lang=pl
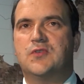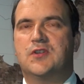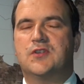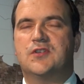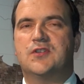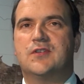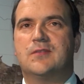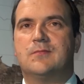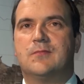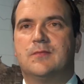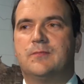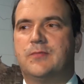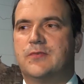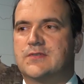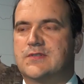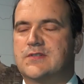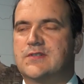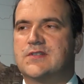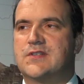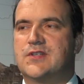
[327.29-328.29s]
Jedynym
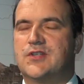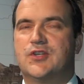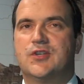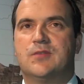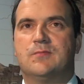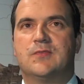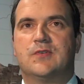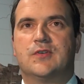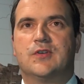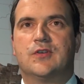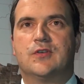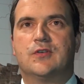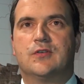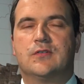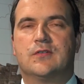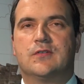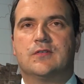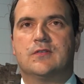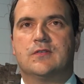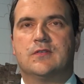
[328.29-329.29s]
opozycyjnym,
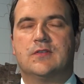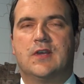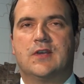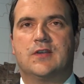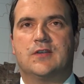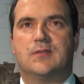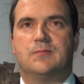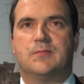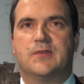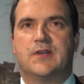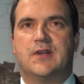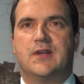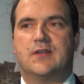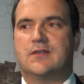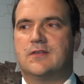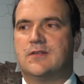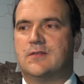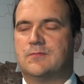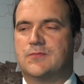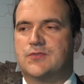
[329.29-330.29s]
y, jak gdyby
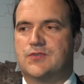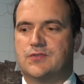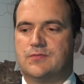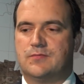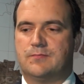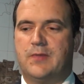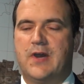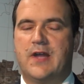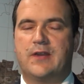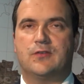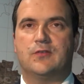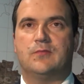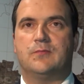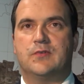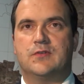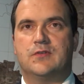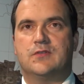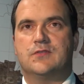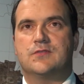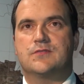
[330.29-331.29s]
radnym, czy partią
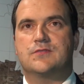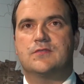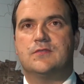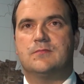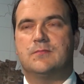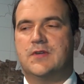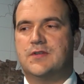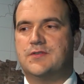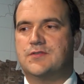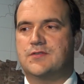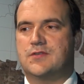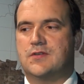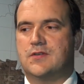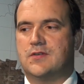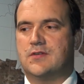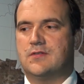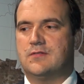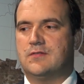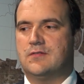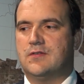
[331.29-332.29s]
polityczną
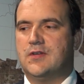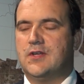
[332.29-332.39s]
będzie e,